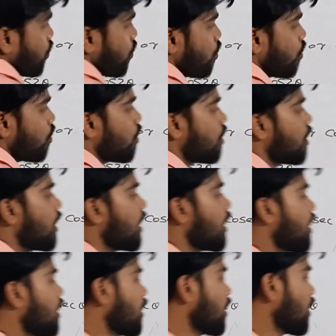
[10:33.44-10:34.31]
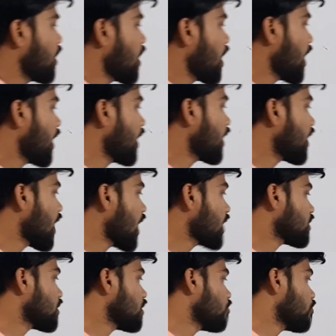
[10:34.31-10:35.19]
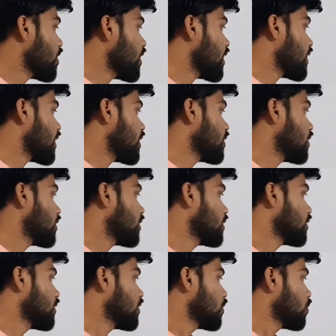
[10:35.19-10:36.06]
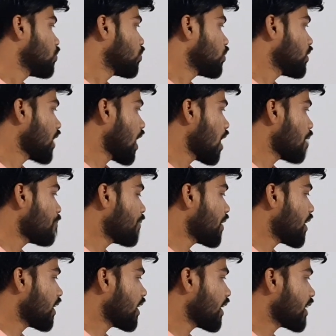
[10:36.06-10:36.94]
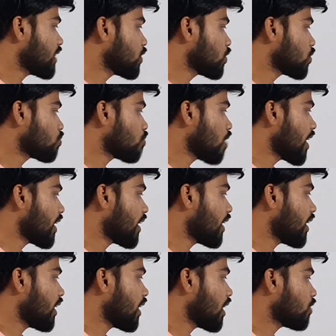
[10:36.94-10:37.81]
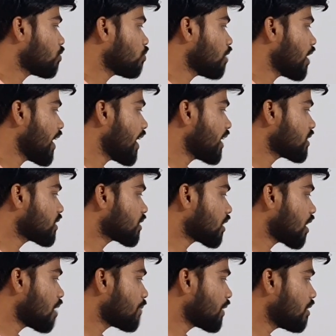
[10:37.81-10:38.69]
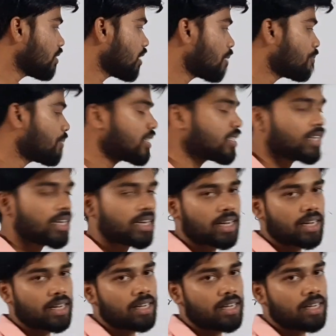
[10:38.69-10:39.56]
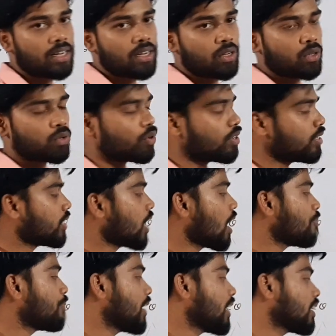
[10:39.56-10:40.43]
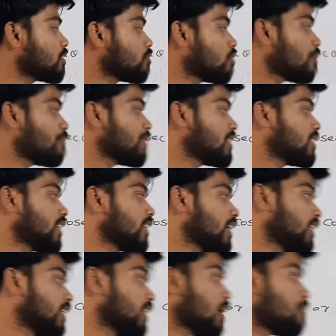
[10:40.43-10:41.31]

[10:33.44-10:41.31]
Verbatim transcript: तो अगर लास्ट वन है तो यहाँ पर अगर एक्स स्क्वायर रहेगा तो एक्स का मतलब यहाँ पे सेक है तो जहाँ पर एक्स वहाँ पे सेक